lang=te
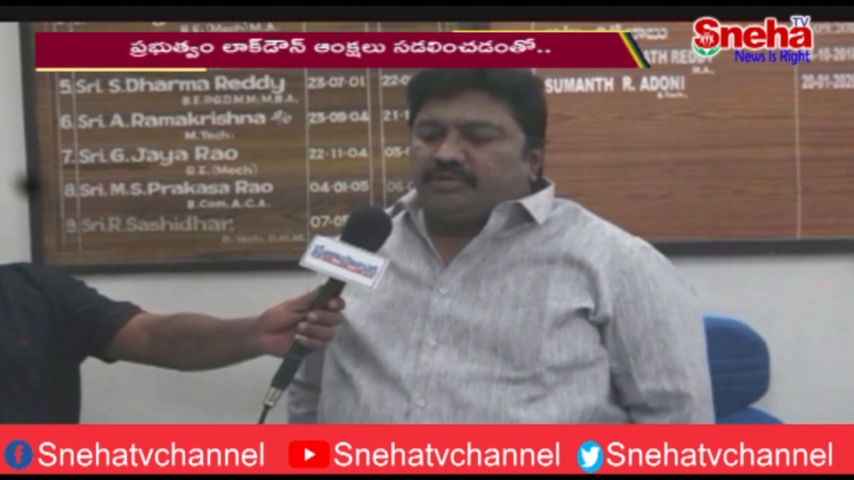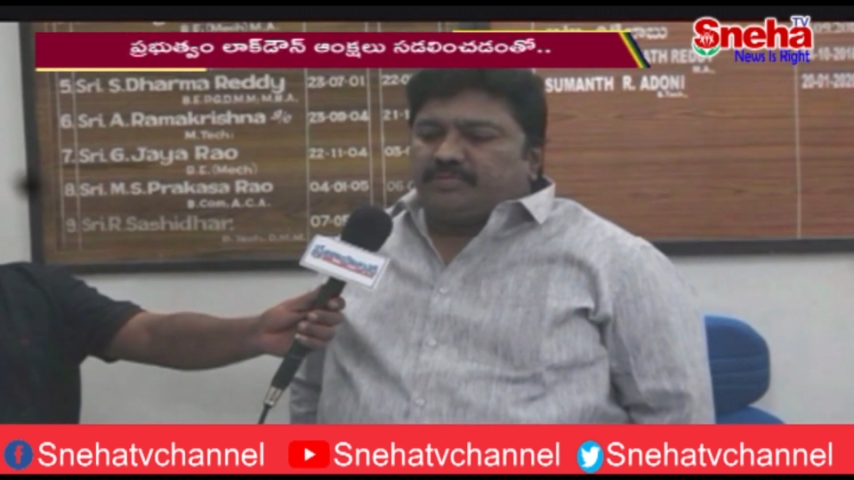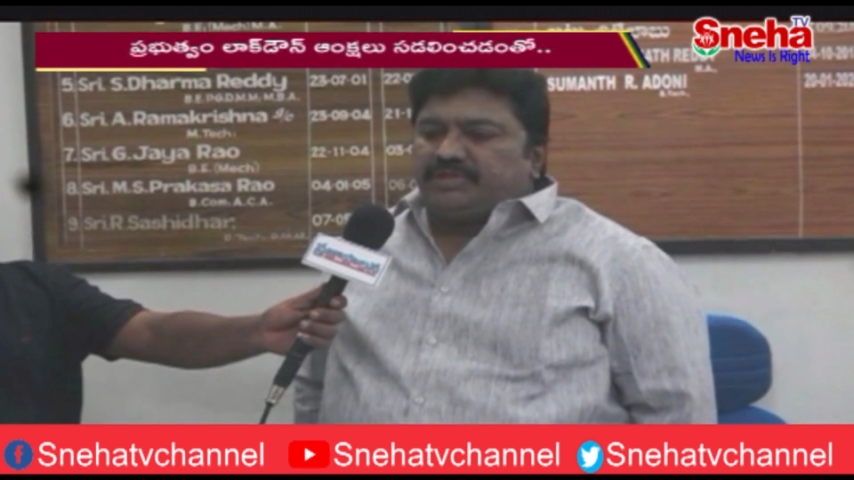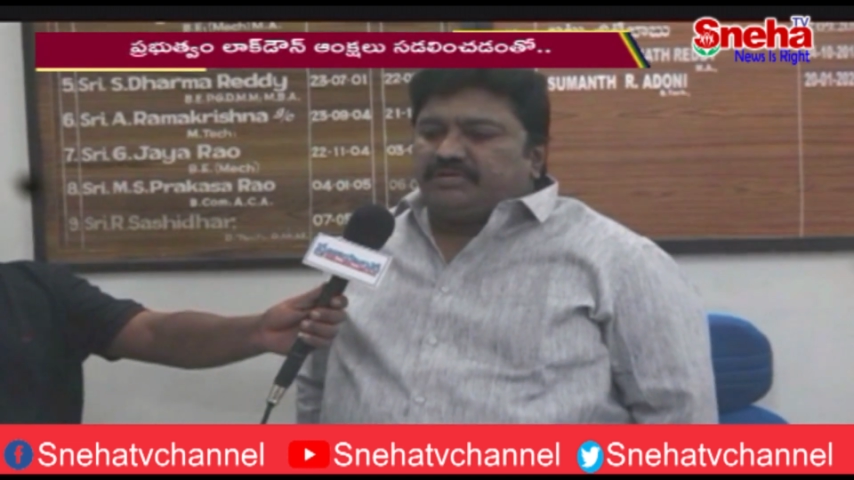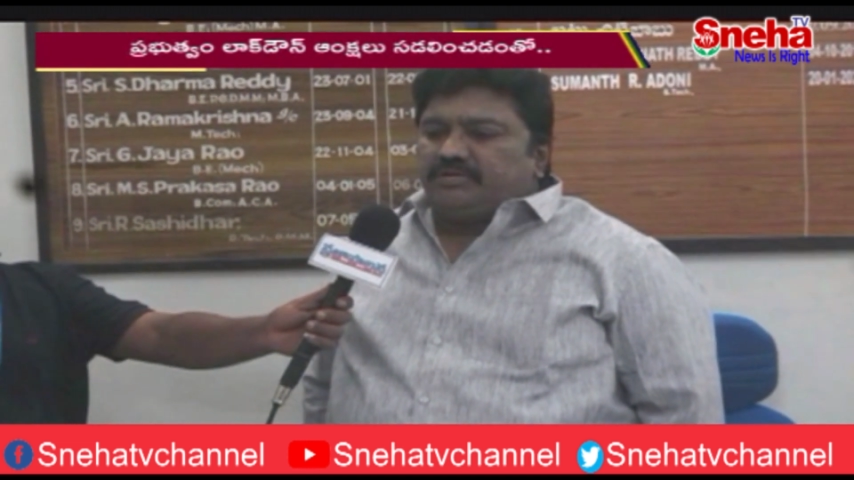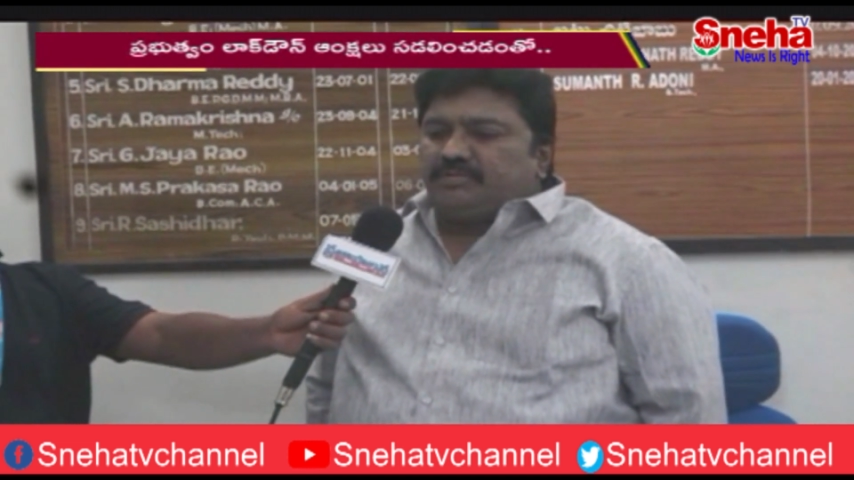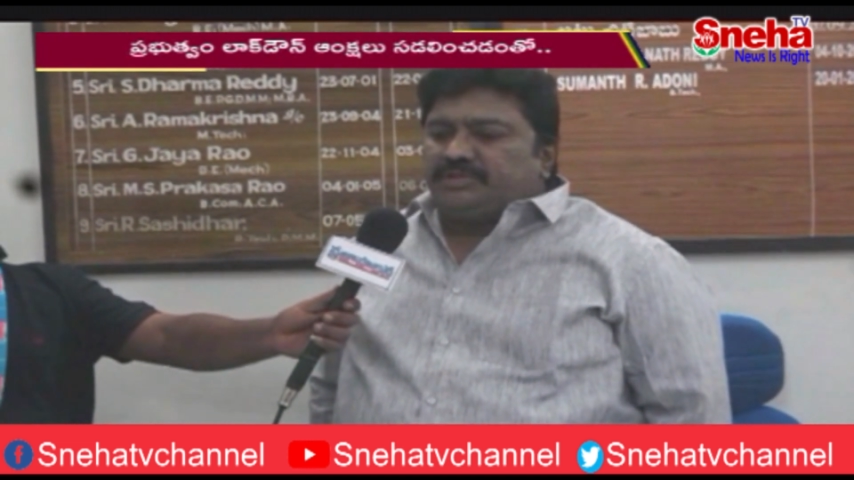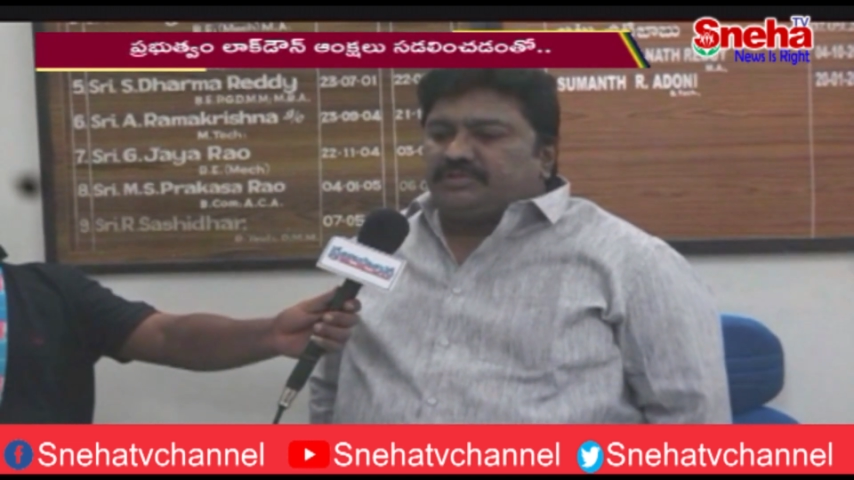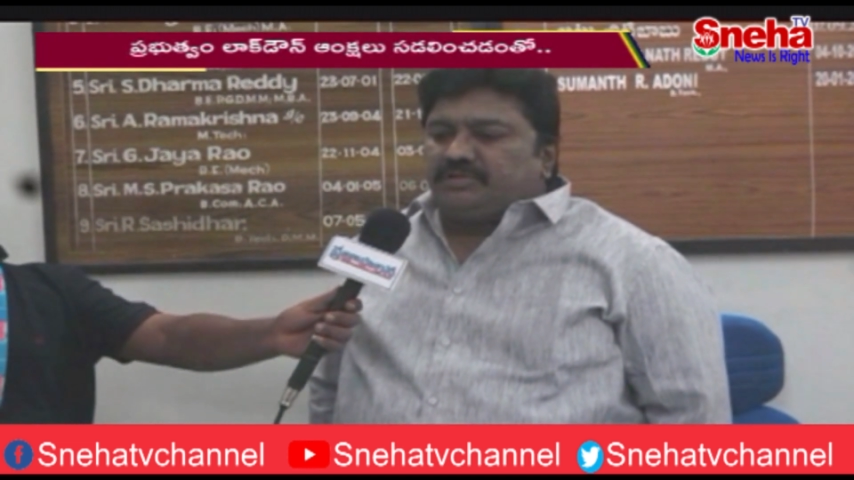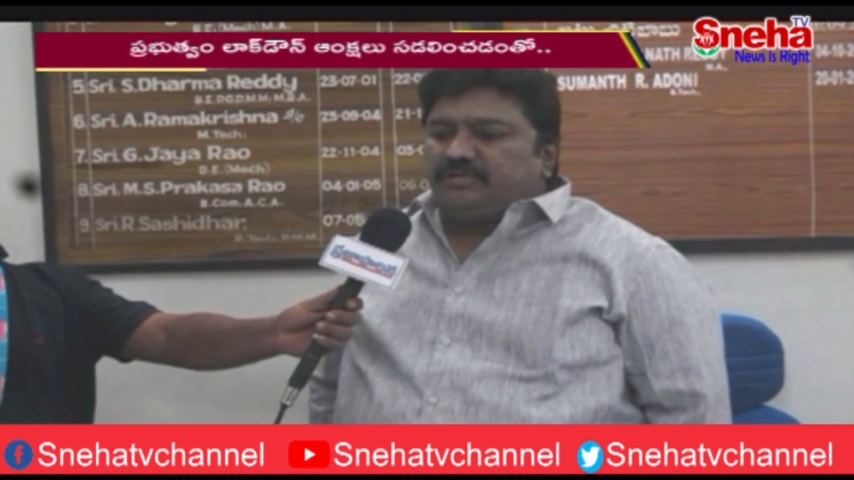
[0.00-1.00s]
నూట పదకొండు
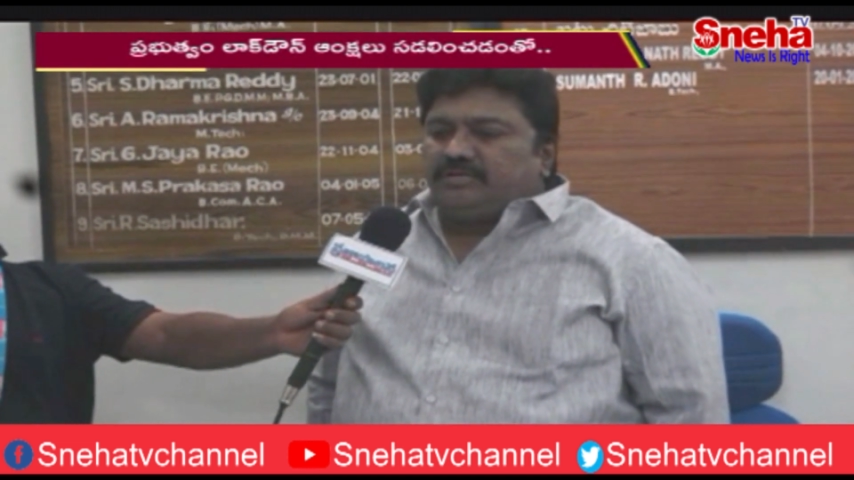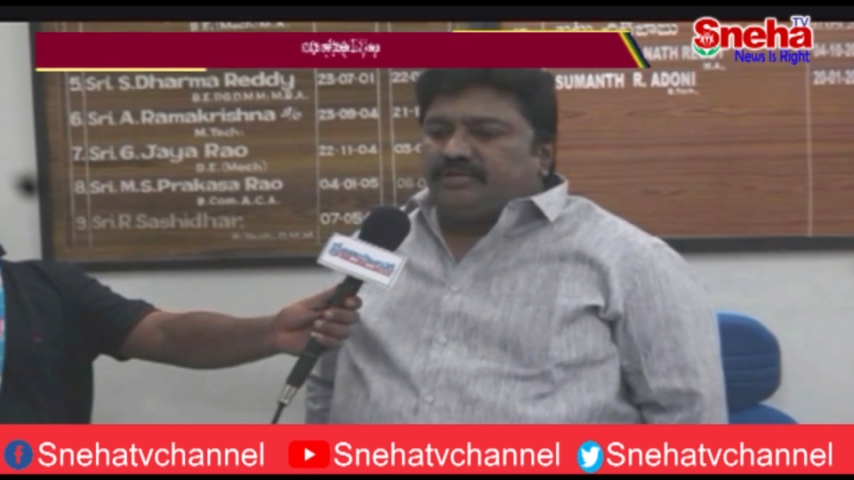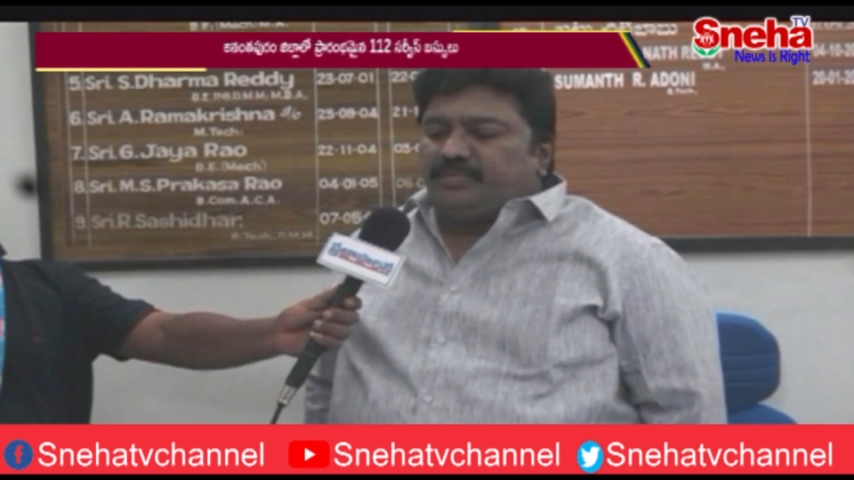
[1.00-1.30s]
బస్సులు